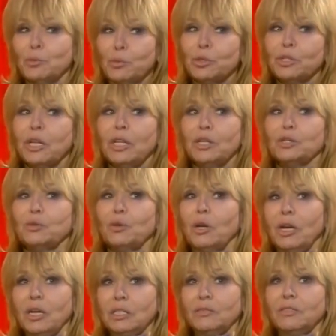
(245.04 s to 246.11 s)
этому узнала, что,
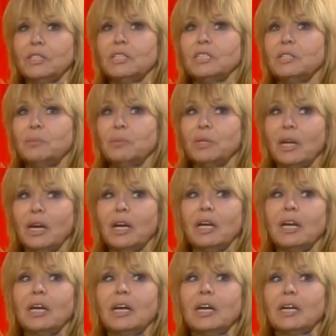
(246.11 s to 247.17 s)
оказывается, это была
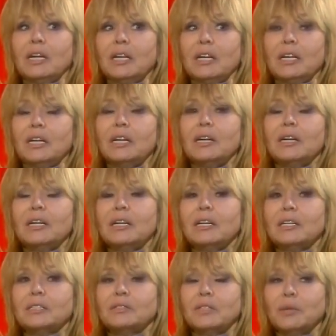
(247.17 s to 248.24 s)

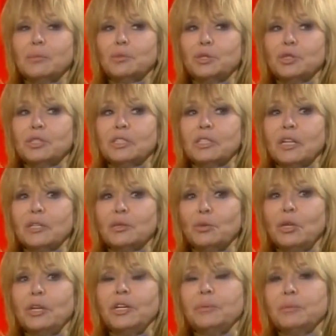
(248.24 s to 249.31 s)
э, святая мученица
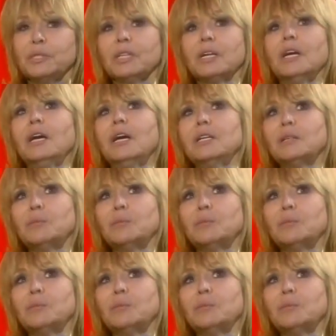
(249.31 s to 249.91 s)
Анатолия Римская.